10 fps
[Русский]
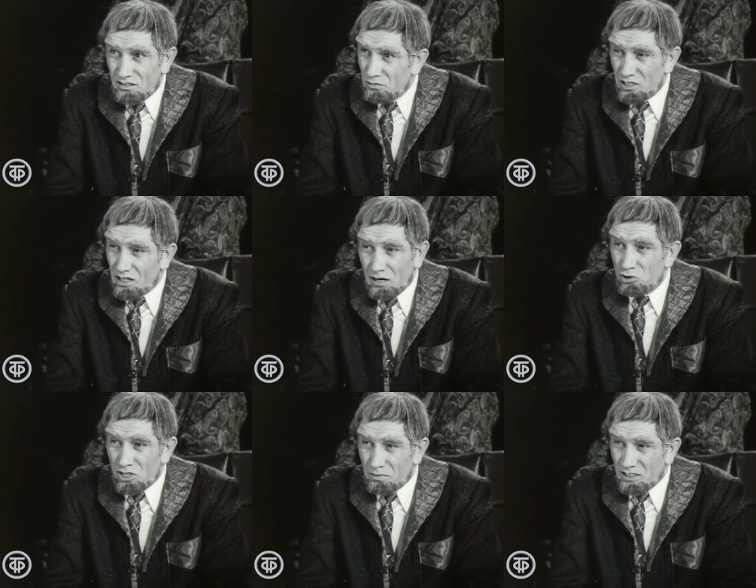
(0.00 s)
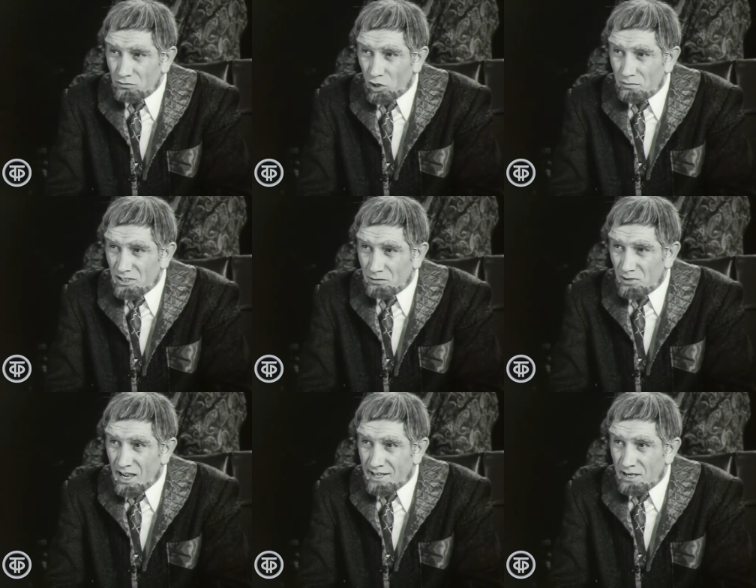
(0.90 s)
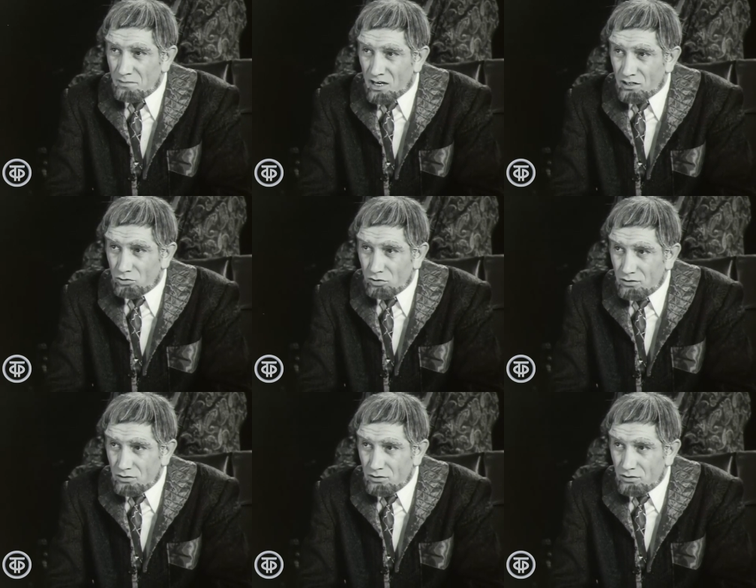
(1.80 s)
Мы никому не позволим изменять Америку.